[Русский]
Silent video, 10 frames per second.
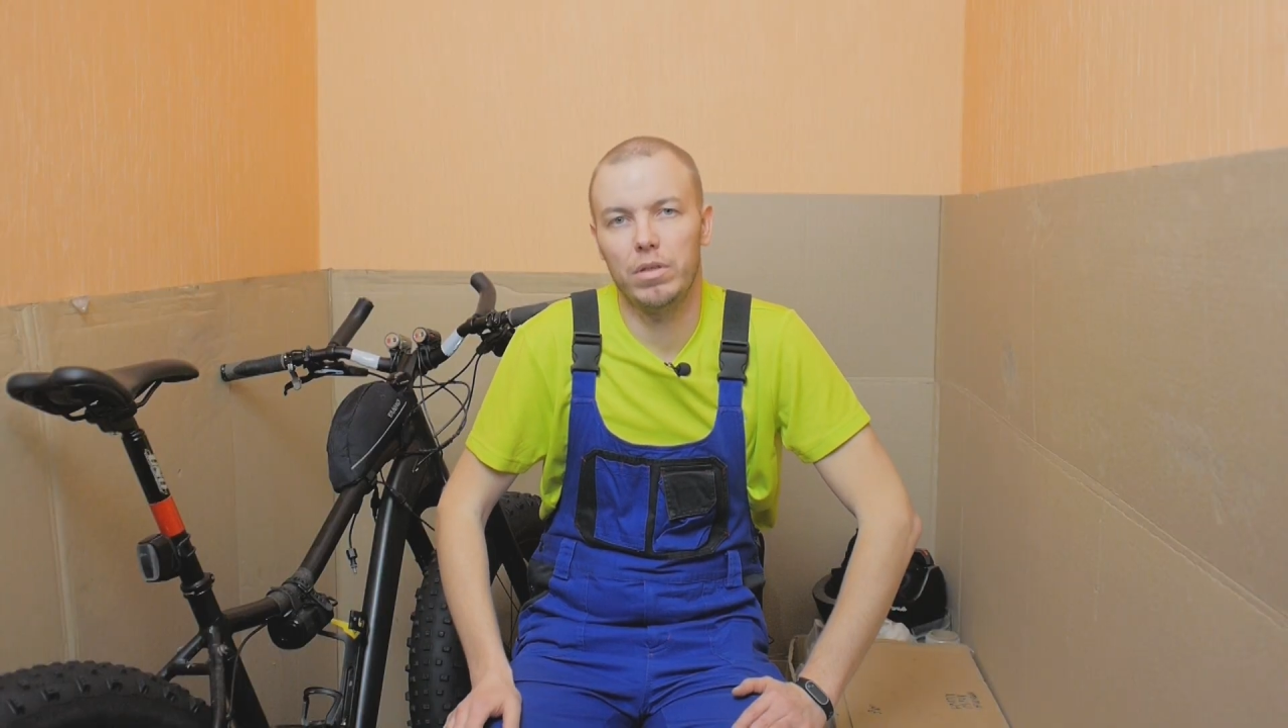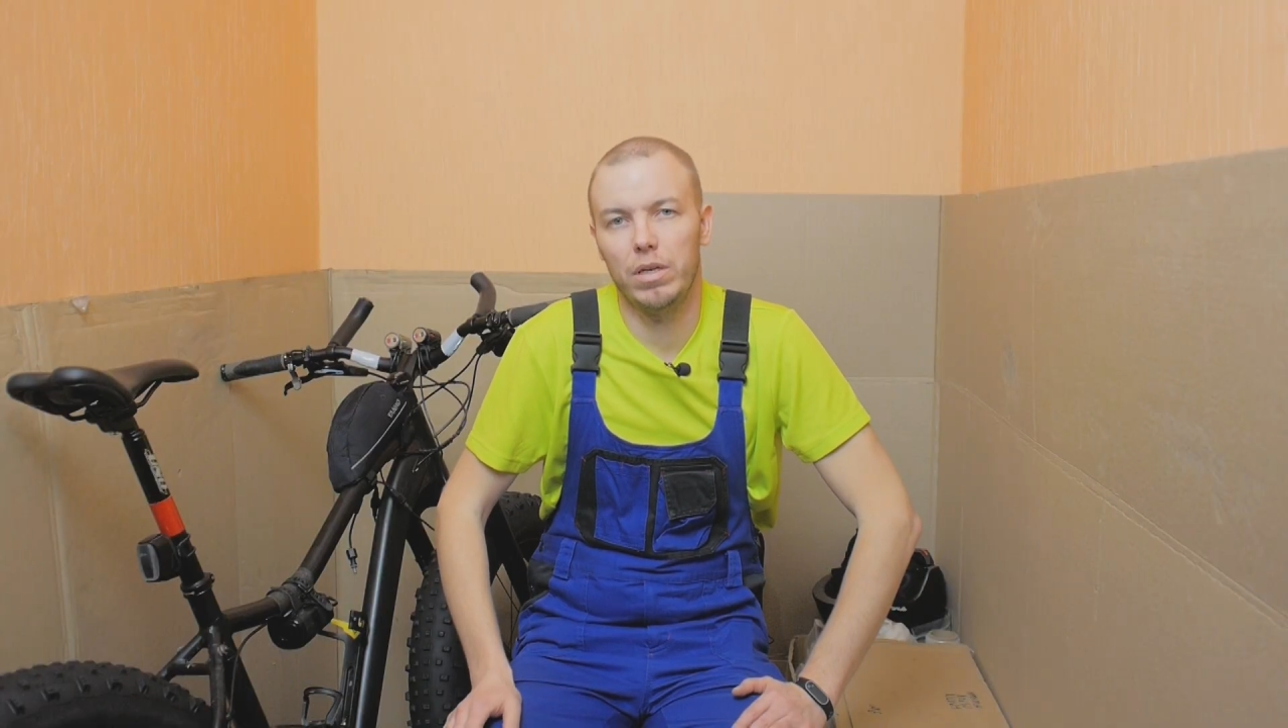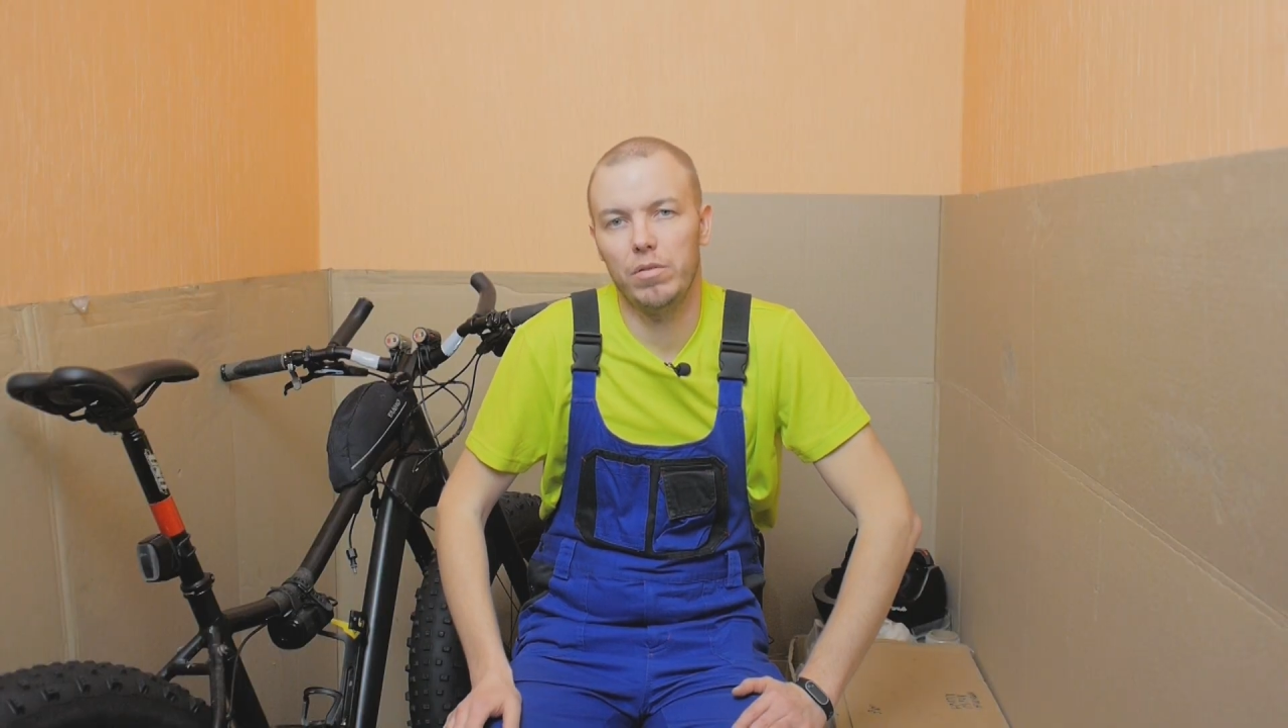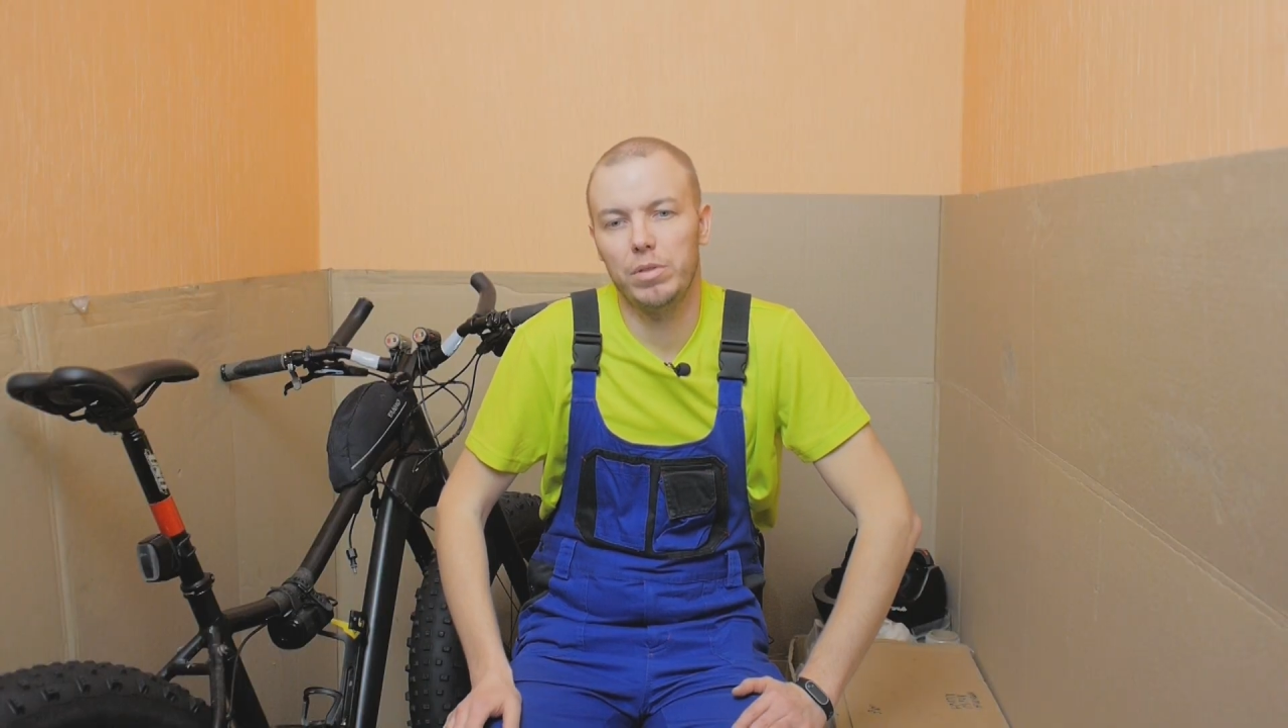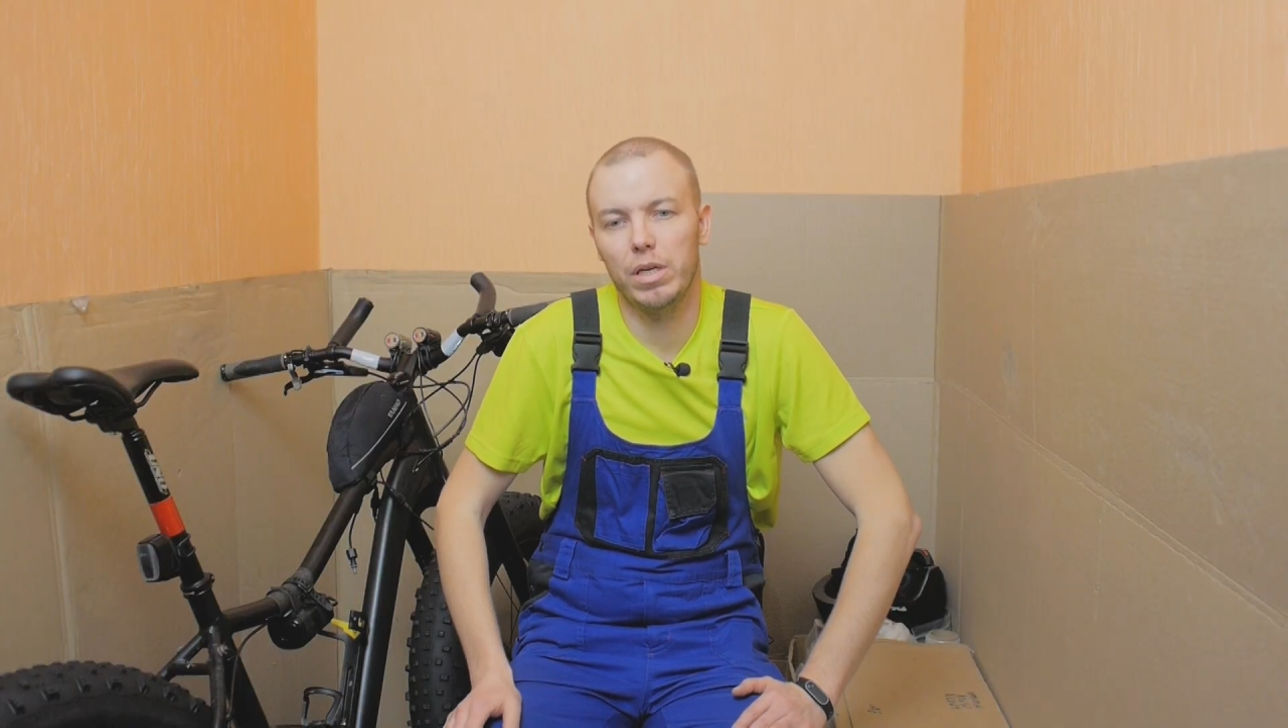Да
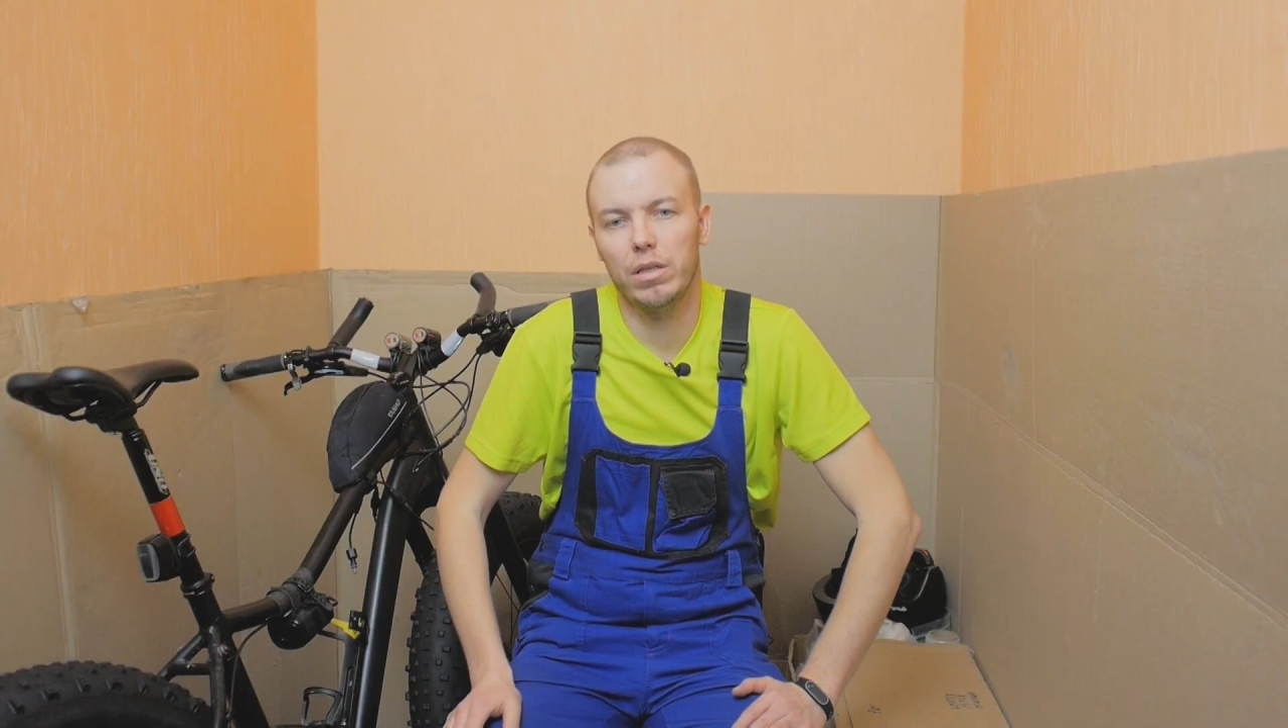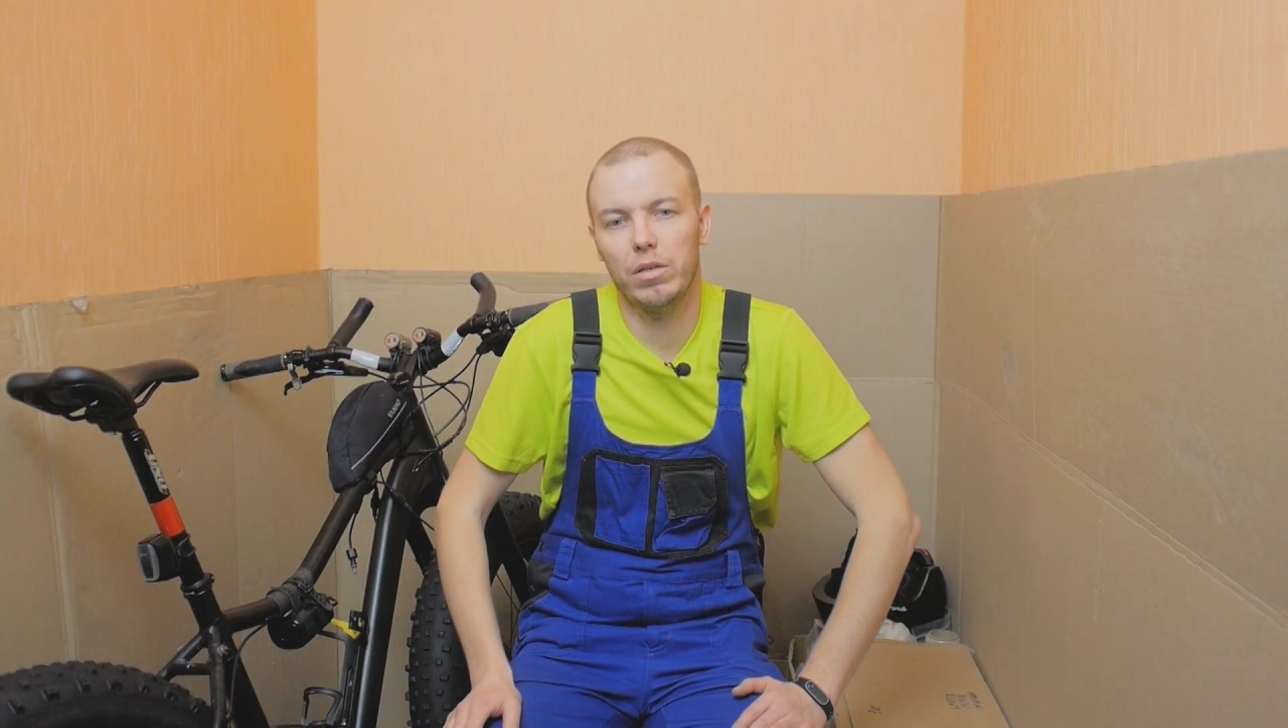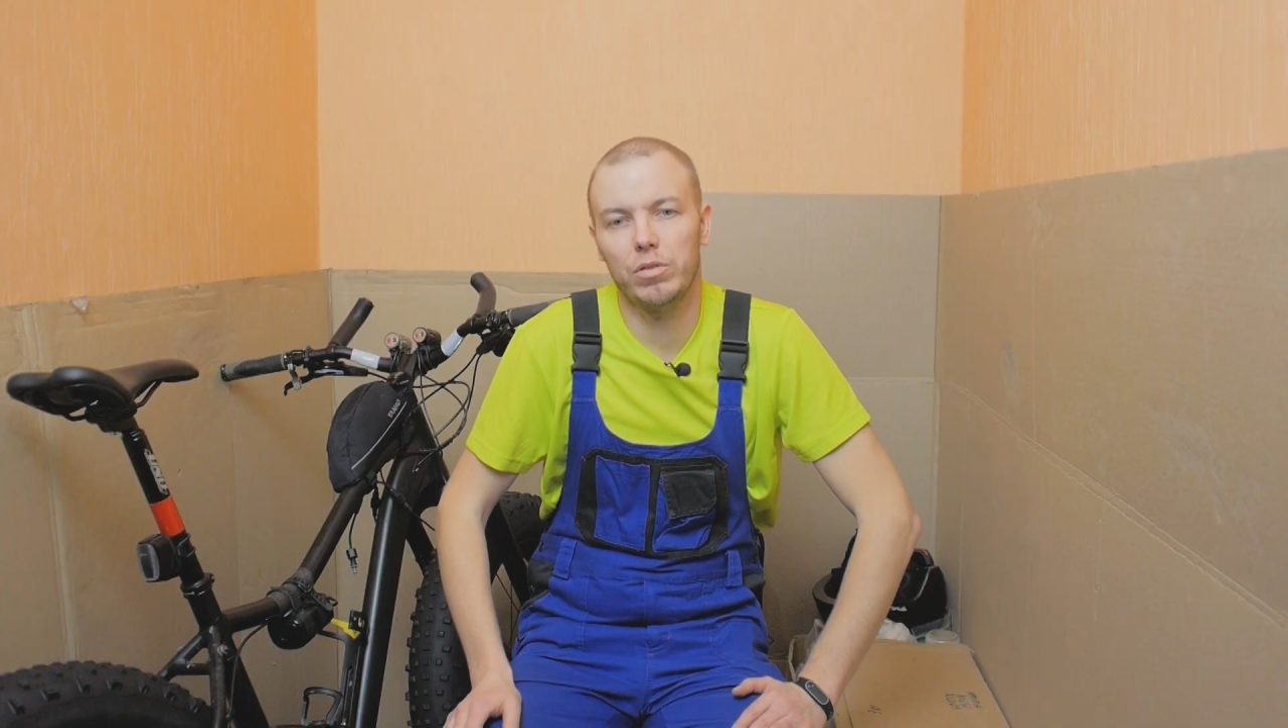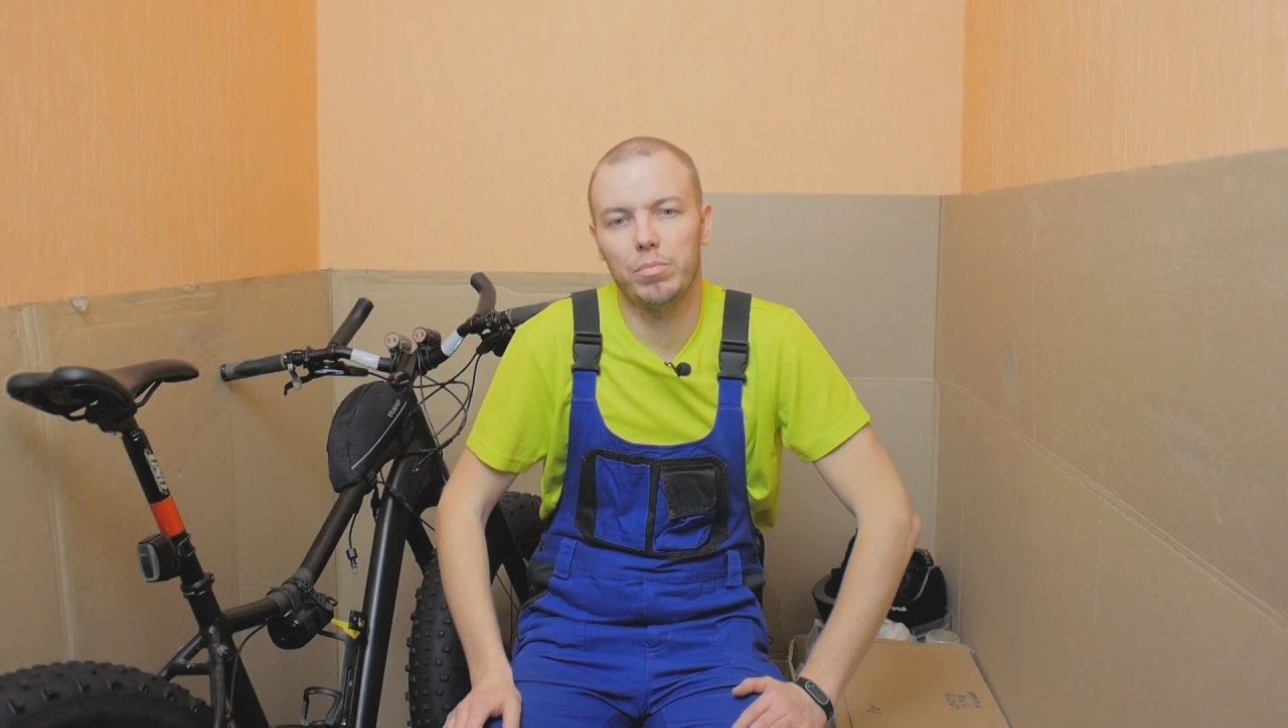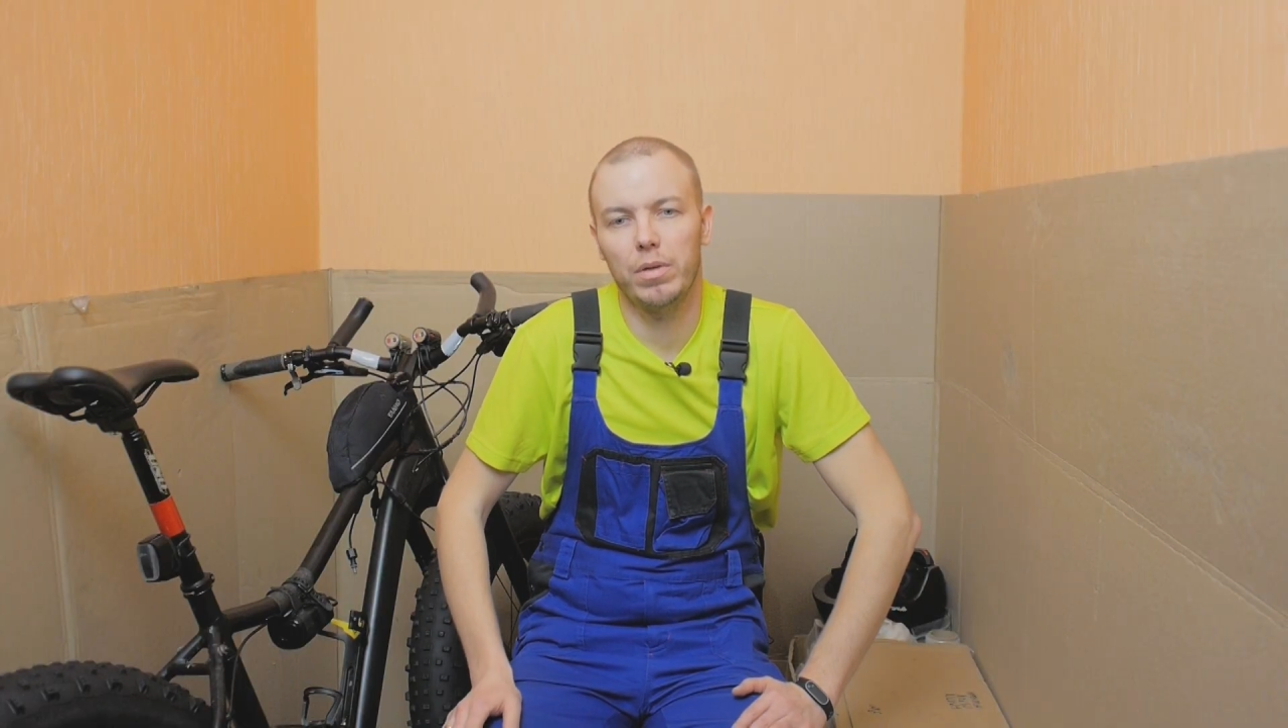я вообще
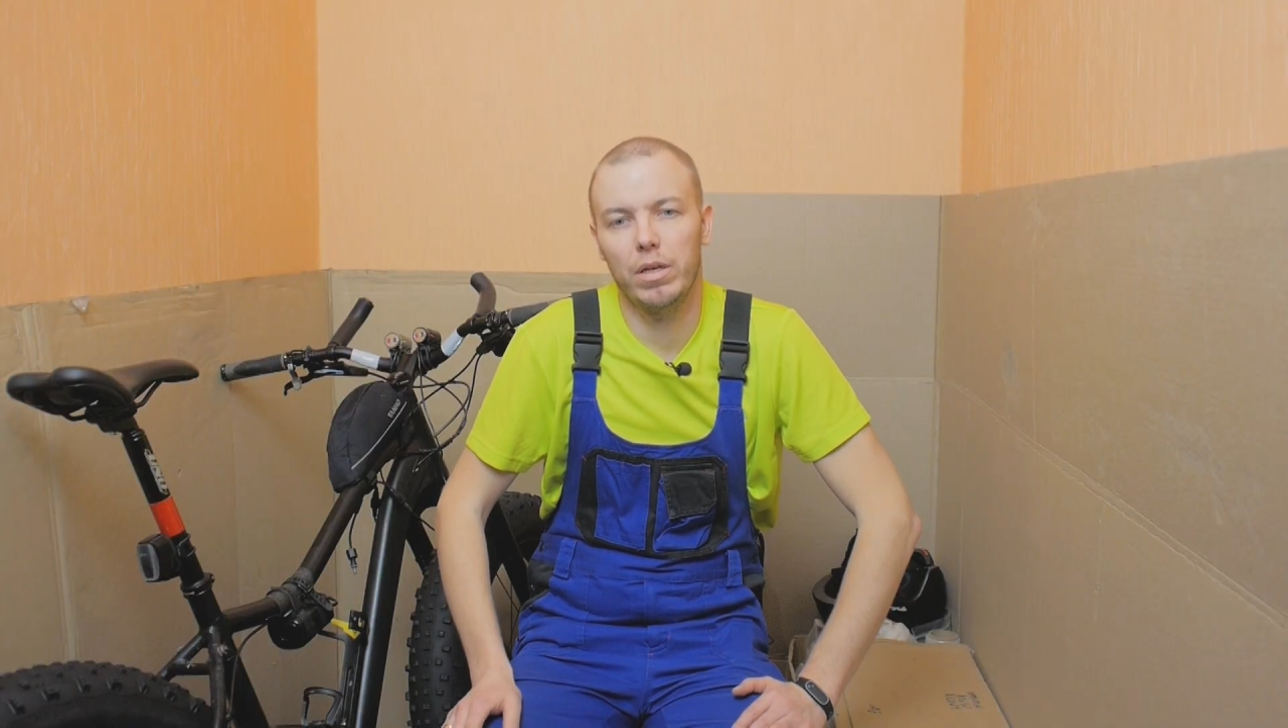катаюсь по